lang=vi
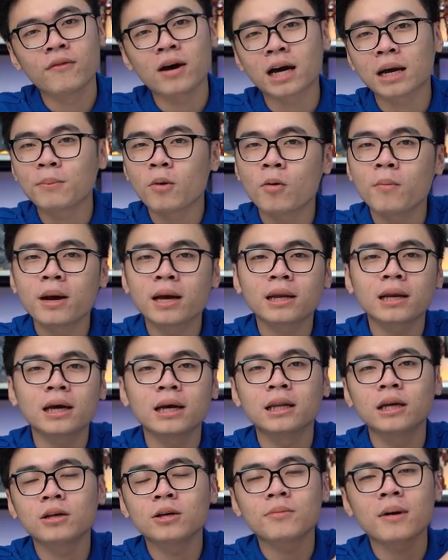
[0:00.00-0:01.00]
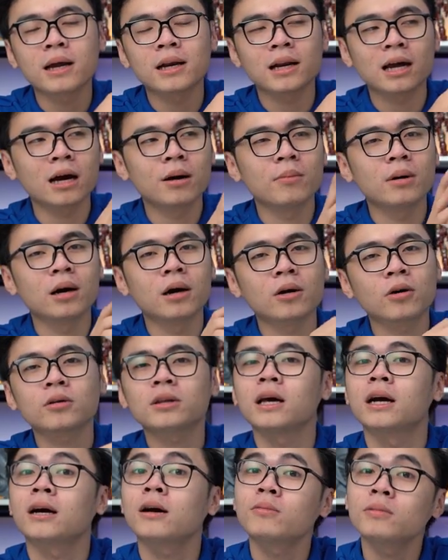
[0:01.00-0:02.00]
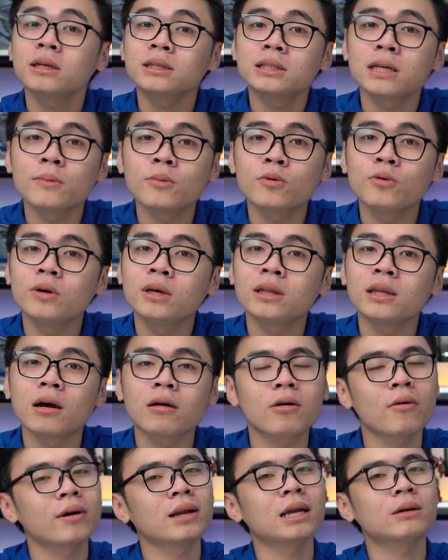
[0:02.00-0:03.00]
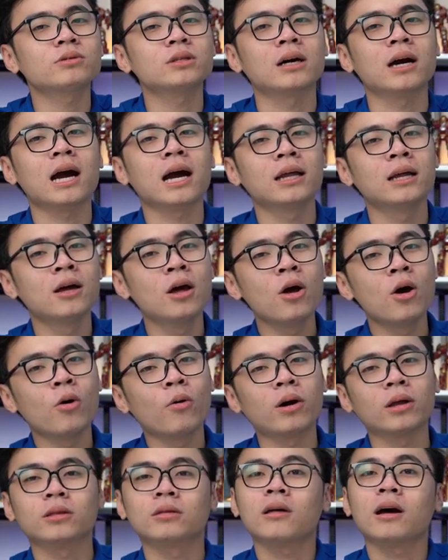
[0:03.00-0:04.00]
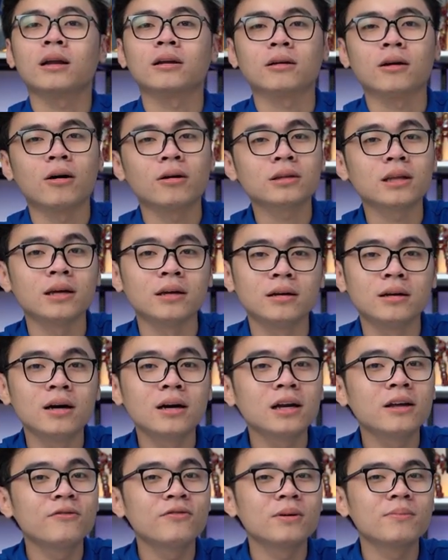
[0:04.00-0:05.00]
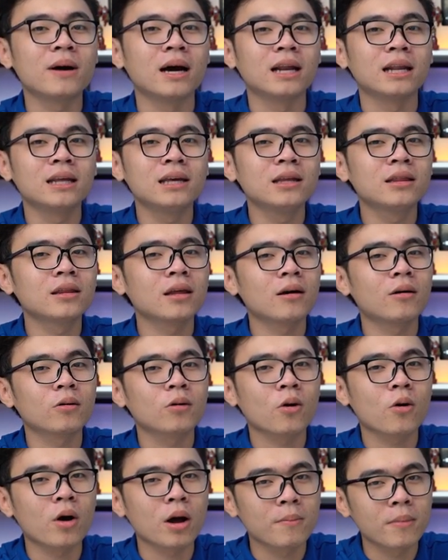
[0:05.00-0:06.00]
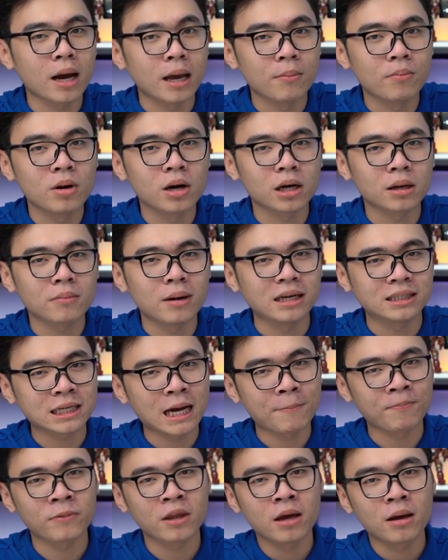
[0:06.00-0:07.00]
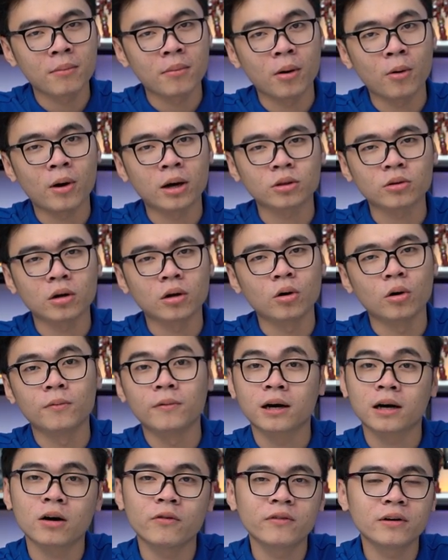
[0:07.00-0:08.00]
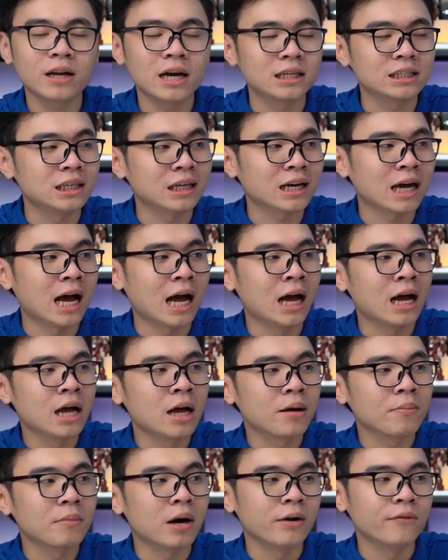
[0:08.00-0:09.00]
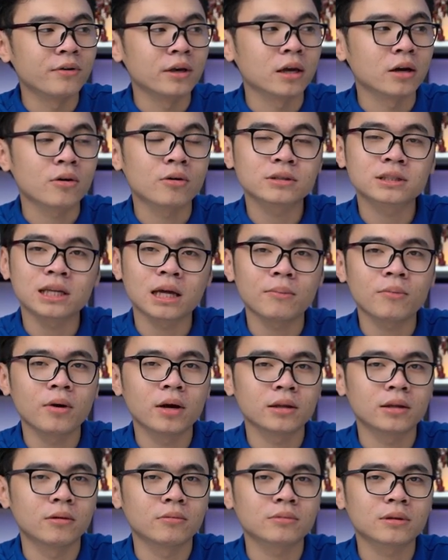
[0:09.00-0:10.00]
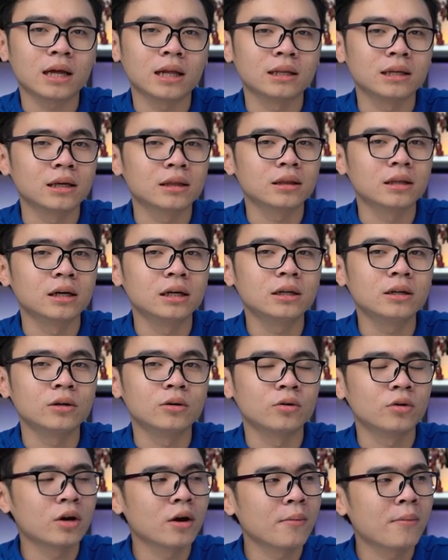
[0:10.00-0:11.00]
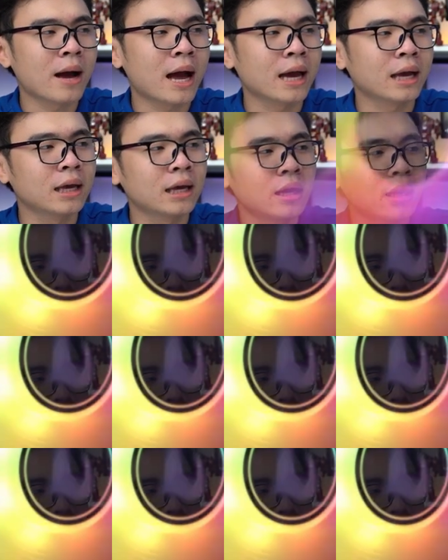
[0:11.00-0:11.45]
Và cái mẫu main này nếu như bạn nào mà có thể không thích CPU Intel Core i5 chẳng hạn, hoàn toàn có thể nâng lên phiên bản Intel Core i7 10700 và hoàn toàn ổn và không vấn đề gì cả, bởi vì có sẵn một hệ thống tản nhiệt tới từ GearBuy.